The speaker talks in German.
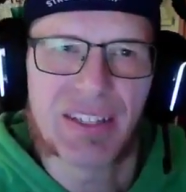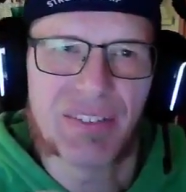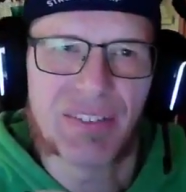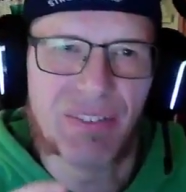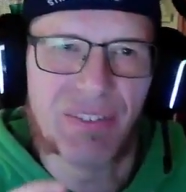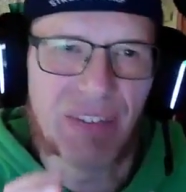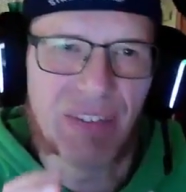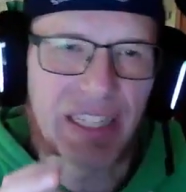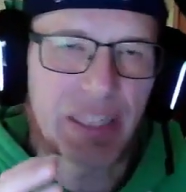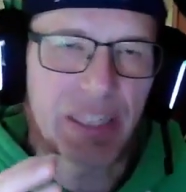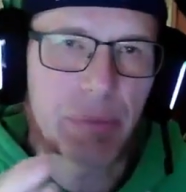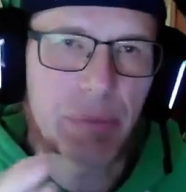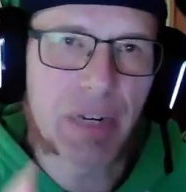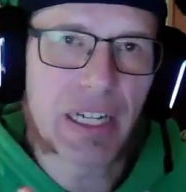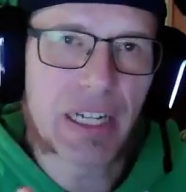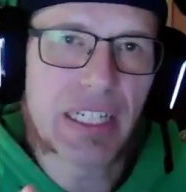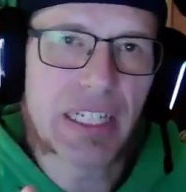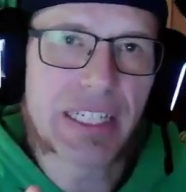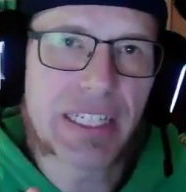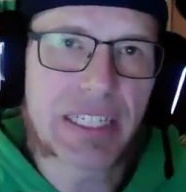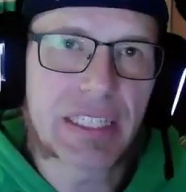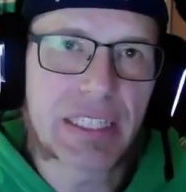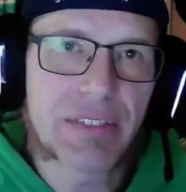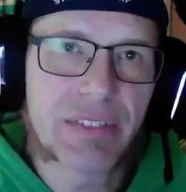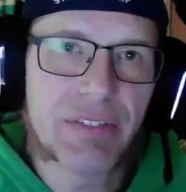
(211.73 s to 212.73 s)
Was um
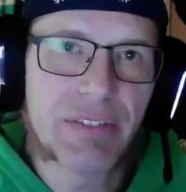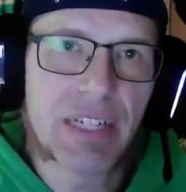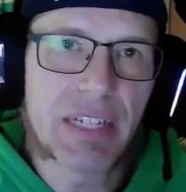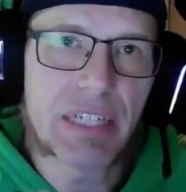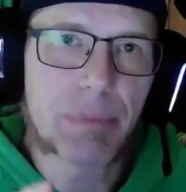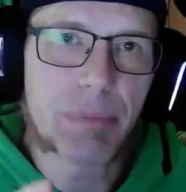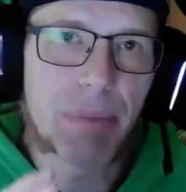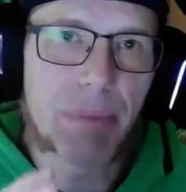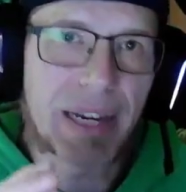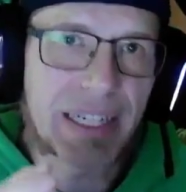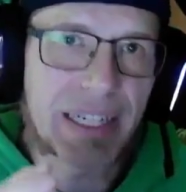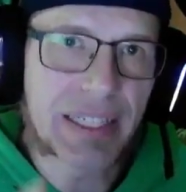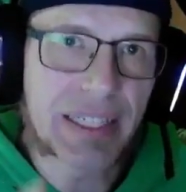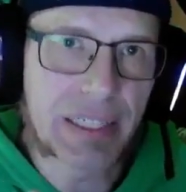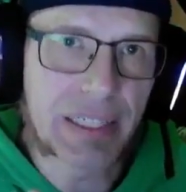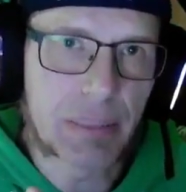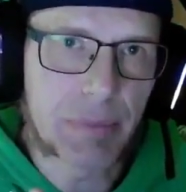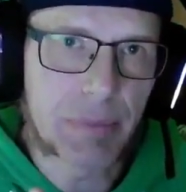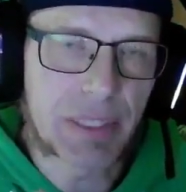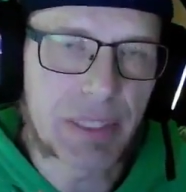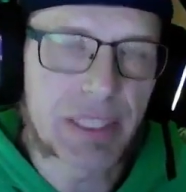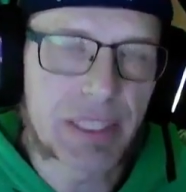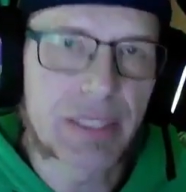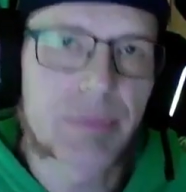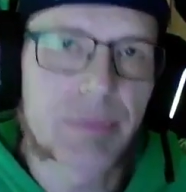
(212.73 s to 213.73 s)
alles in der Welt meinen die
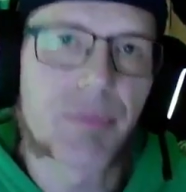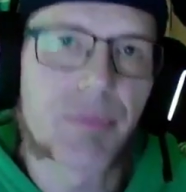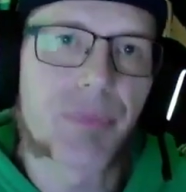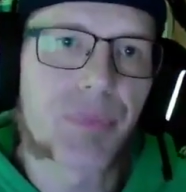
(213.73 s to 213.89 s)
damit?